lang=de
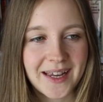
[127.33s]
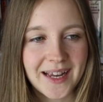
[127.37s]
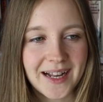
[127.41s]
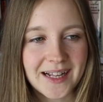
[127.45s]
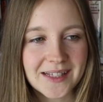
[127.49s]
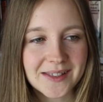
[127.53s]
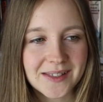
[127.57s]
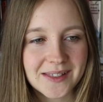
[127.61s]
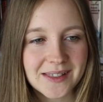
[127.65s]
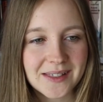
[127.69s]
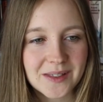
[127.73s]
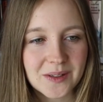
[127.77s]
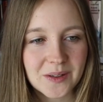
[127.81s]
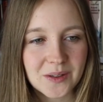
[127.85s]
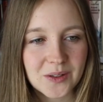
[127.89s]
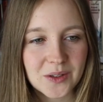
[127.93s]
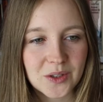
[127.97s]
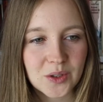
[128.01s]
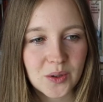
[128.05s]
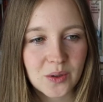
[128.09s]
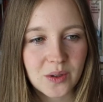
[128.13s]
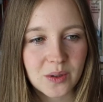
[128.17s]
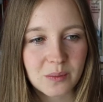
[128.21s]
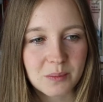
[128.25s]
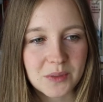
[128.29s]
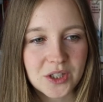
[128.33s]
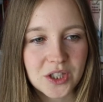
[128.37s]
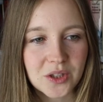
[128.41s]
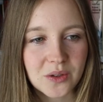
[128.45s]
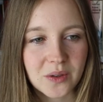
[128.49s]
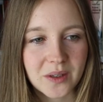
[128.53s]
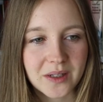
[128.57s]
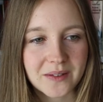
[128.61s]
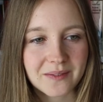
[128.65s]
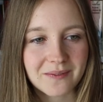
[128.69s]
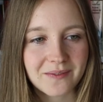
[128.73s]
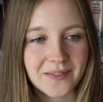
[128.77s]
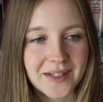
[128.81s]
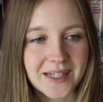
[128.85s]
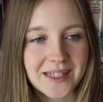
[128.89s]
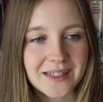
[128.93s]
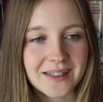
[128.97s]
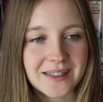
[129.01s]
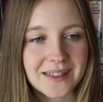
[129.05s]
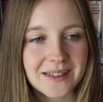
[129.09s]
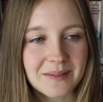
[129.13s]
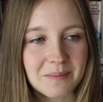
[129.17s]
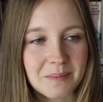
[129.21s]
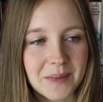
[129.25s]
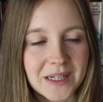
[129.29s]
Also es ist so eine schöne Mischung,
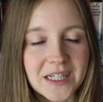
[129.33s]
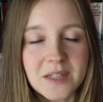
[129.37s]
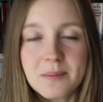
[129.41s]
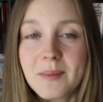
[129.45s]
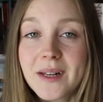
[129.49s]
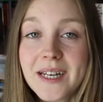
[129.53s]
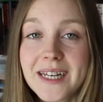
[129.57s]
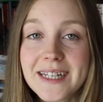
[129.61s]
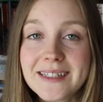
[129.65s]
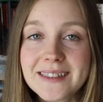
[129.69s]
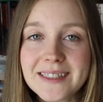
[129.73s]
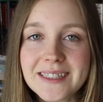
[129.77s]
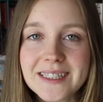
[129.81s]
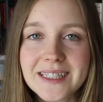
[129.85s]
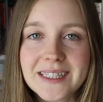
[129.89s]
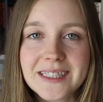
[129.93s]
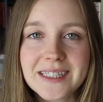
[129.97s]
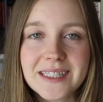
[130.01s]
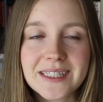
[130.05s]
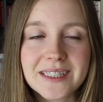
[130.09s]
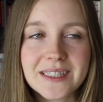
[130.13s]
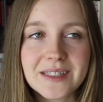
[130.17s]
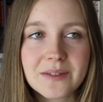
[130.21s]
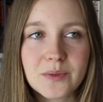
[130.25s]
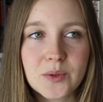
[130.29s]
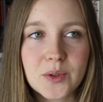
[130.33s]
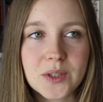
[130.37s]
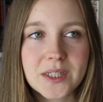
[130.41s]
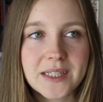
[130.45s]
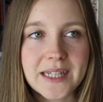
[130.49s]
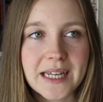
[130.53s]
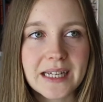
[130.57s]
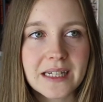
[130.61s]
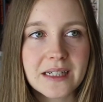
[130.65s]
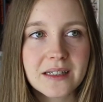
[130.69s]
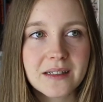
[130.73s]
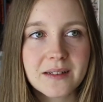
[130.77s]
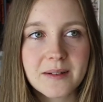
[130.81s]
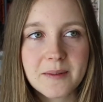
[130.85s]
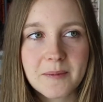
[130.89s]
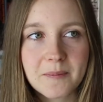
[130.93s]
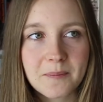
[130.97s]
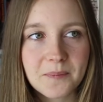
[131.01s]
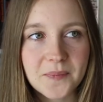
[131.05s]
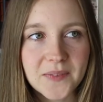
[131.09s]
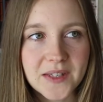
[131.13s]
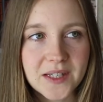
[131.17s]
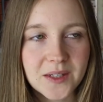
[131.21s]
weil manchmal lese ich Gedichte, wo ich denke,